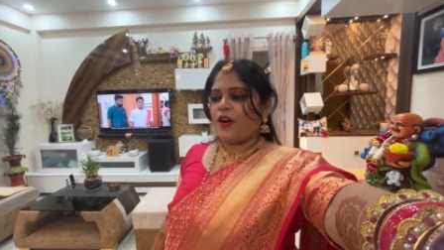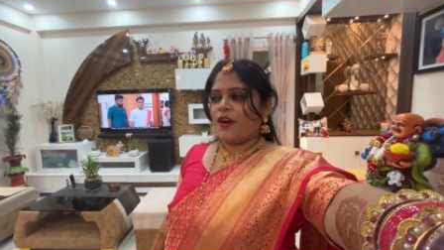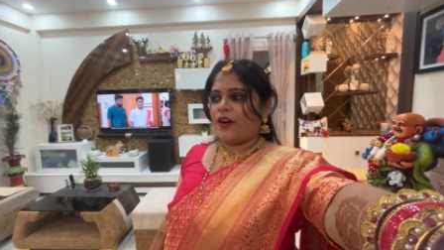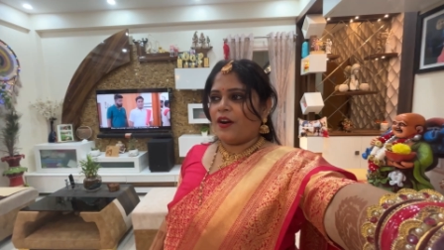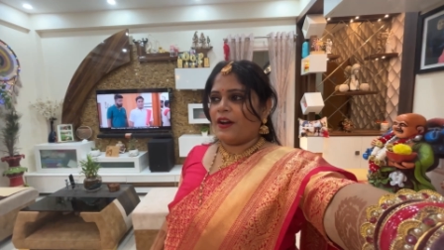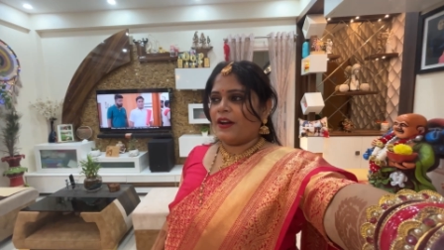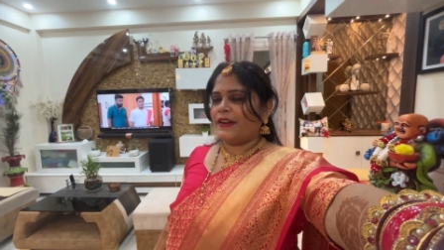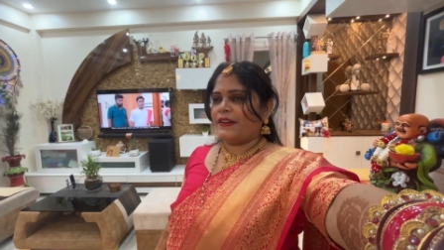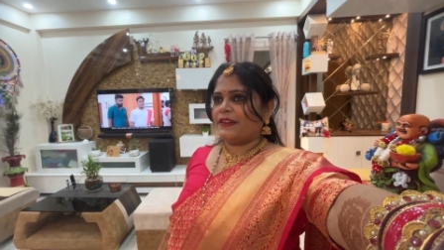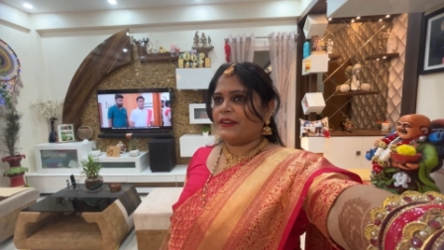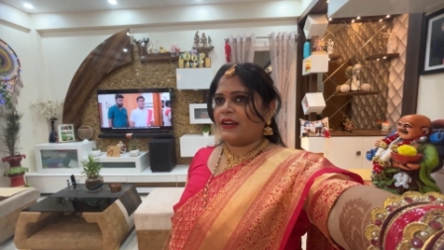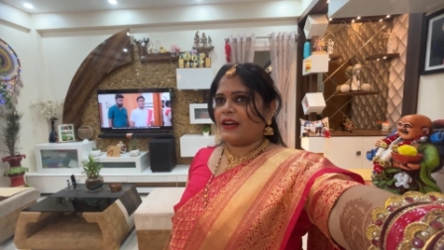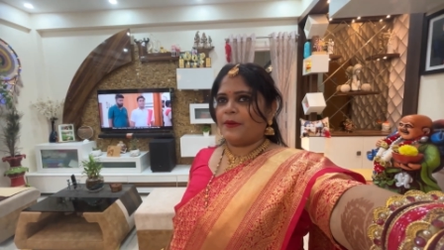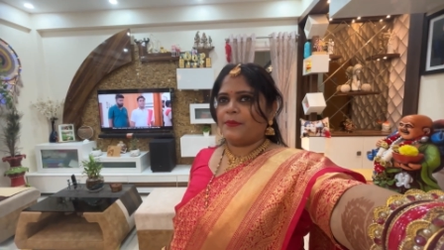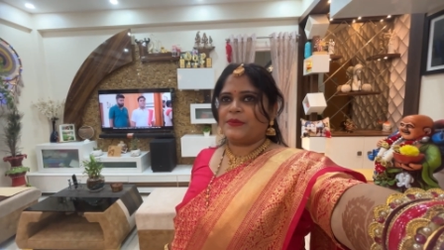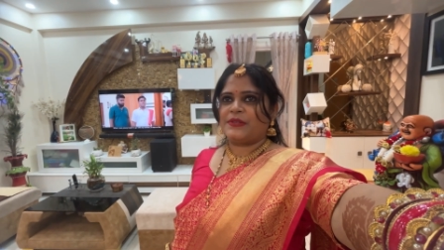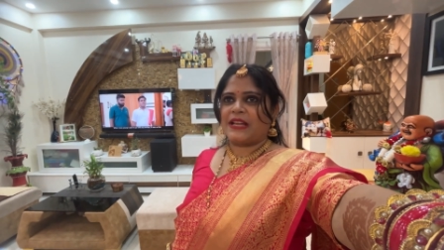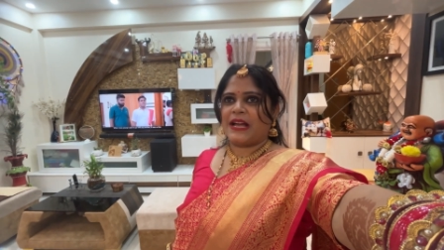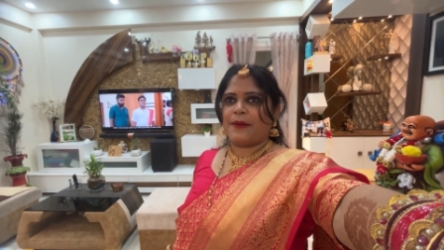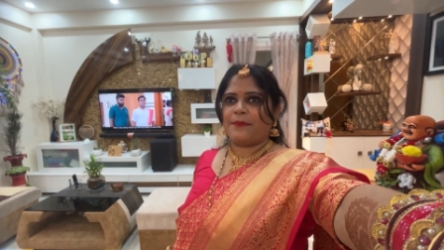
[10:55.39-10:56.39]
और अब
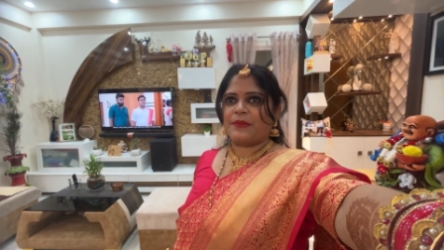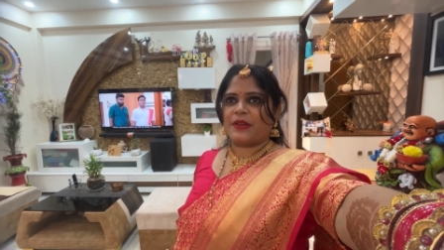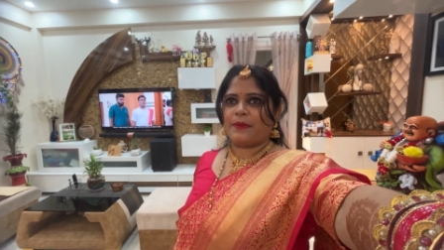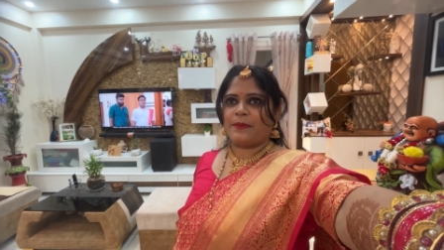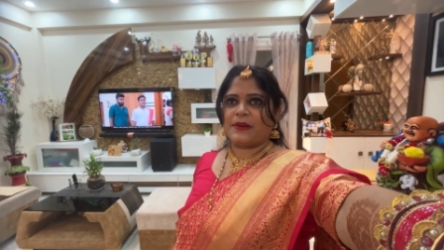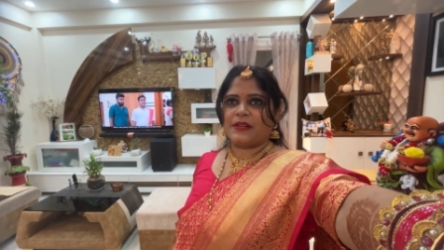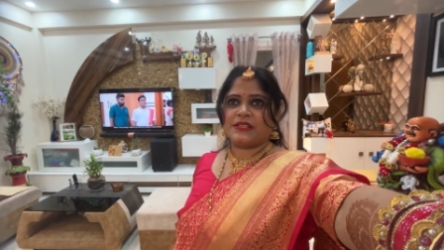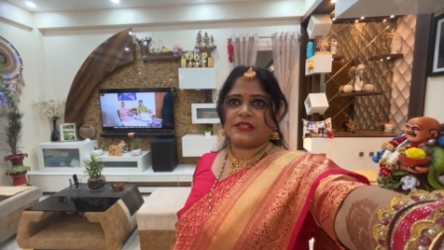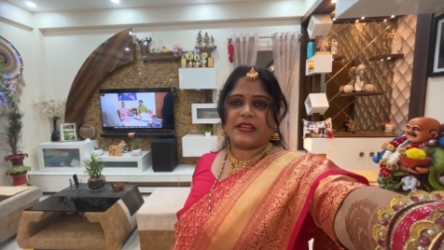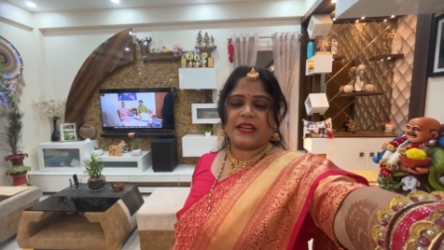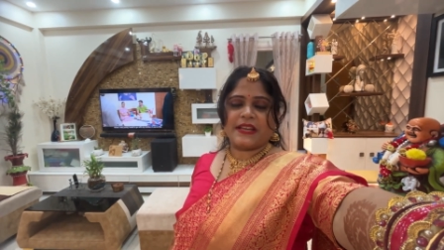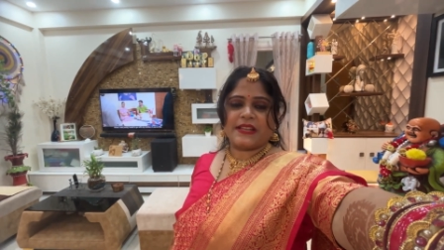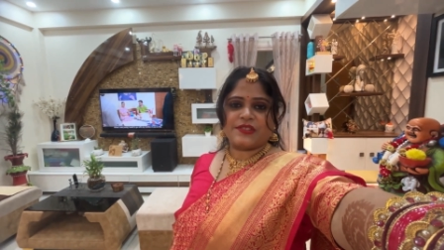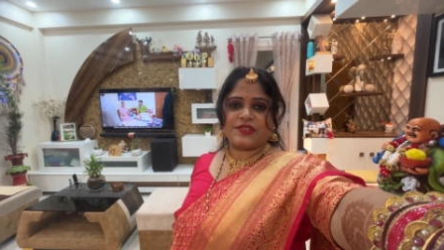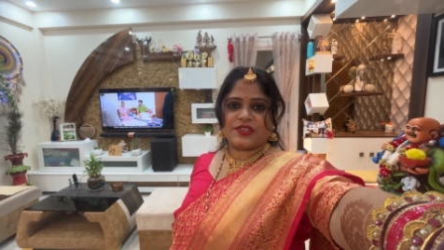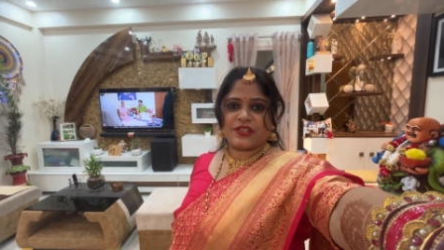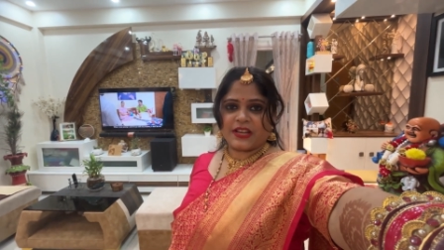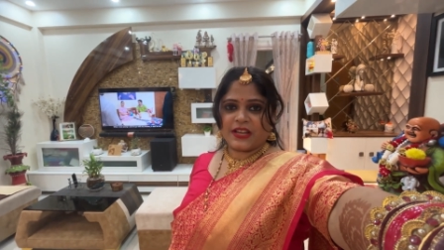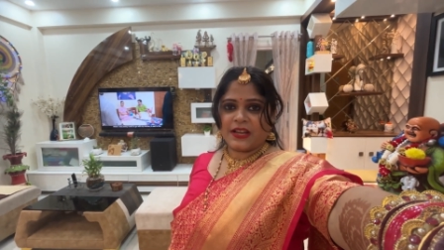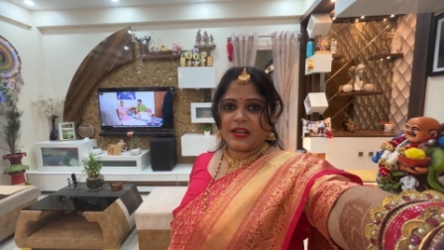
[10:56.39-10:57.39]
शाम के बज गए हैं
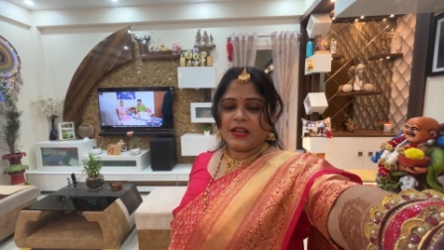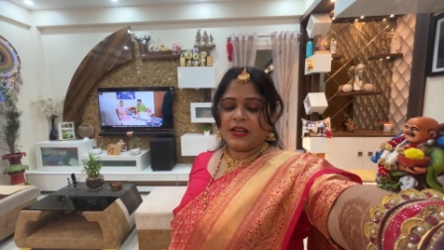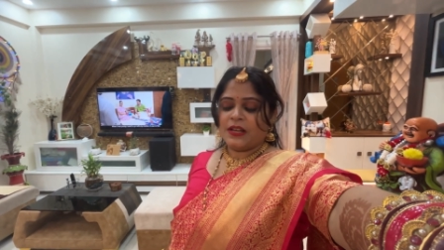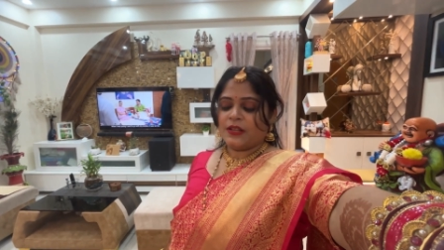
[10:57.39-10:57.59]
छः